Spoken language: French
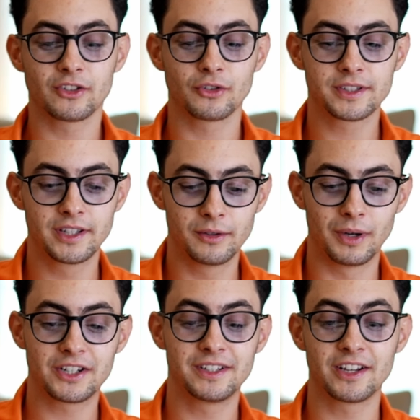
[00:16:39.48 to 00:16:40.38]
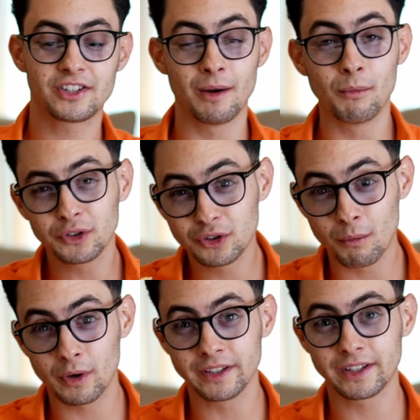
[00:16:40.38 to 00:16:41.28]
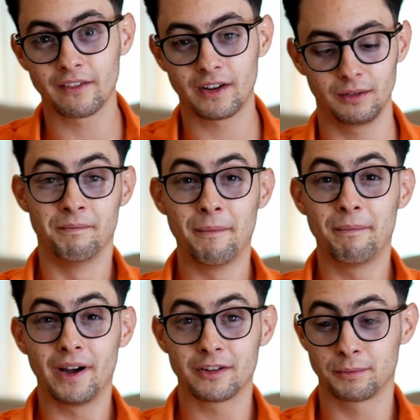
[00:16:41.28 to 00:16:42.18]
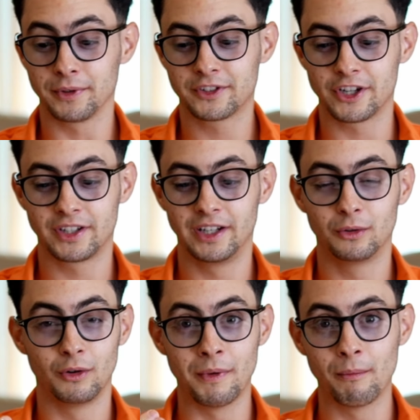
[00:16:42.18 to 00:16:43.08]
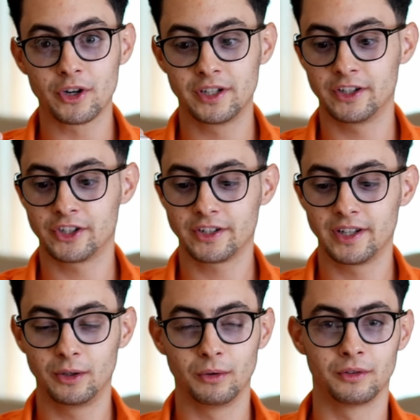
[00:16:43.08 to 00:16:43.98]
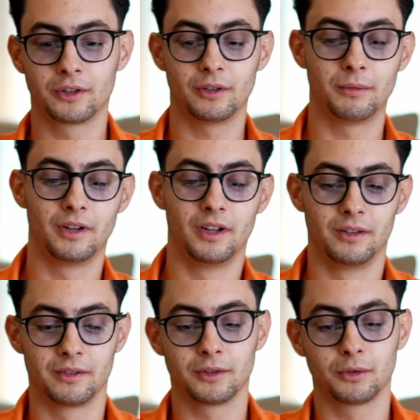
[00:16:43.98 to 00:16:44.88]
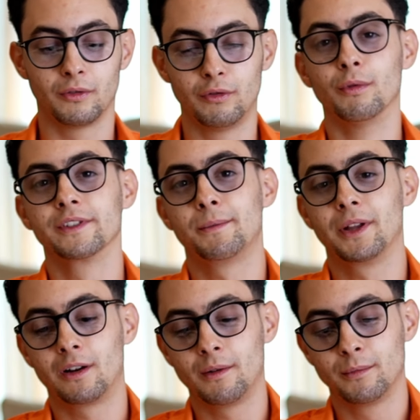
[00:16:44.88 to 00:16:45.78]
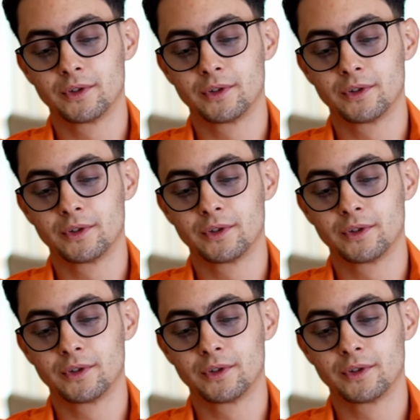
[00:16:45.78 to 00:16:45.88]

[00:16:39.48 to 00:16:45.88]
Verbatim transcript: sachant que ces deux là je les ai achetés à moins d'un mois d'intervalle, même pas, je pense que j'ai acheté les deux le même mois, j'ai acheté les deux en octobre, donc c'est un truc de fou, bon c'est pas dans la même